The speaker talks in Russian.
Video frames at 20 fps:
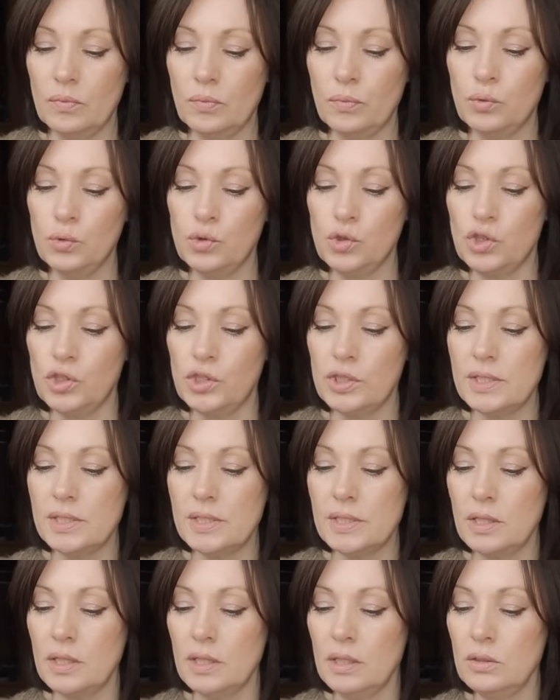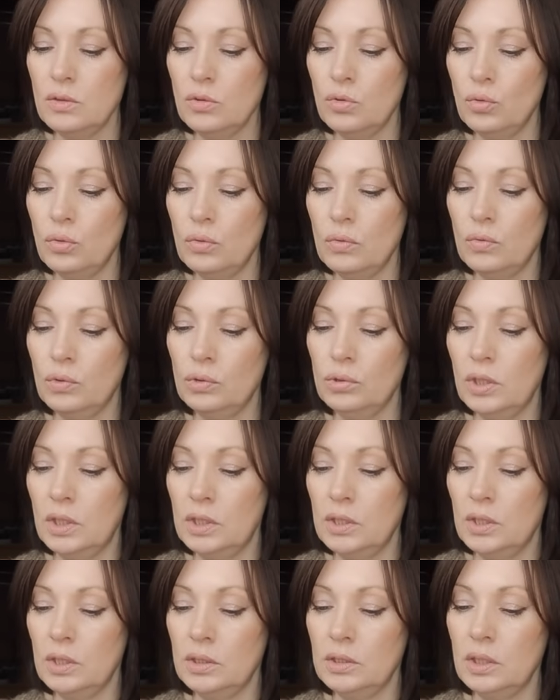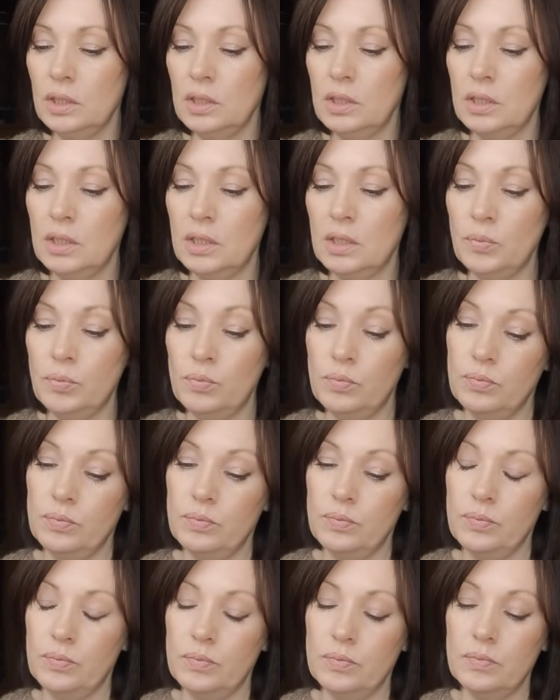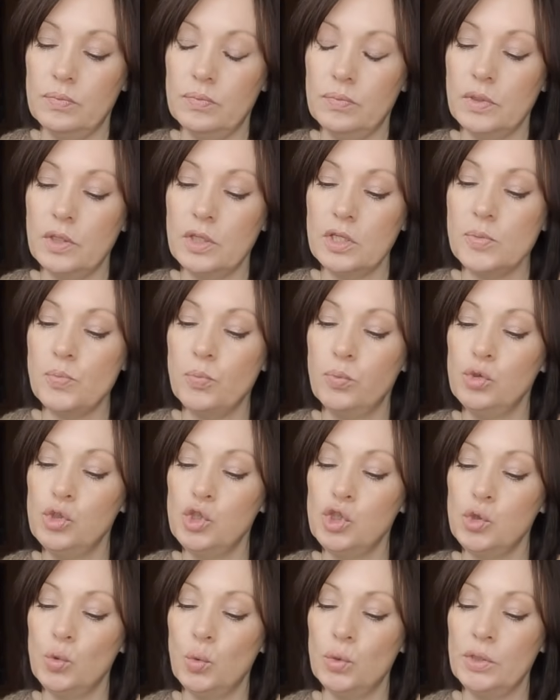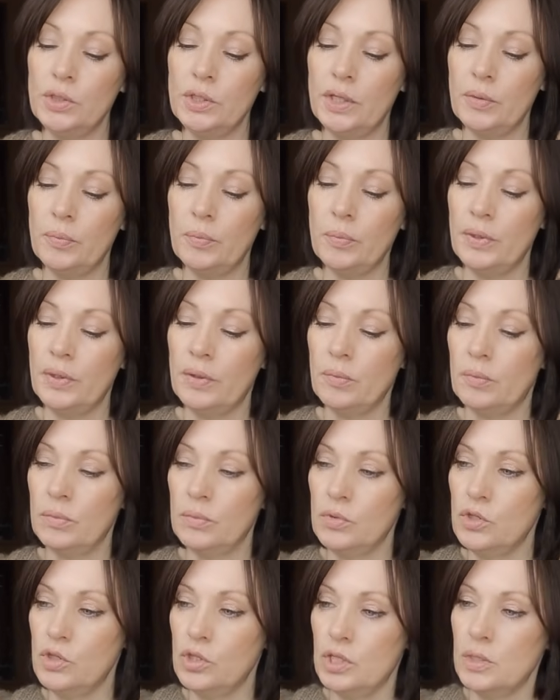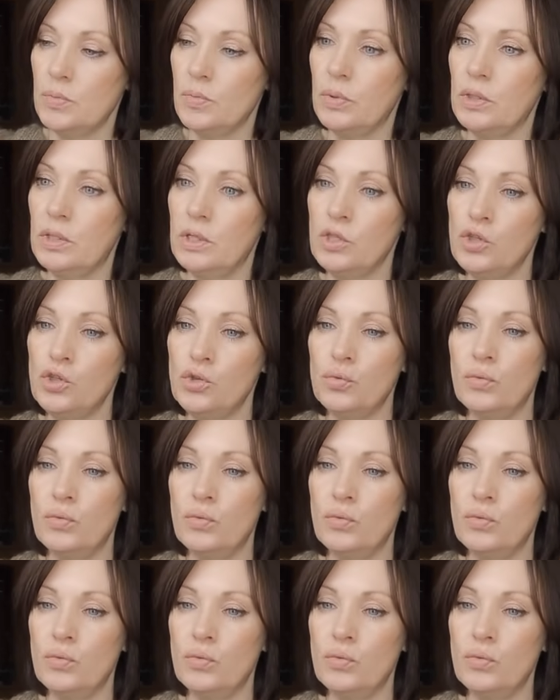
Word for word: пушистая, но вот она такая распушенная прям. Сейчас покажу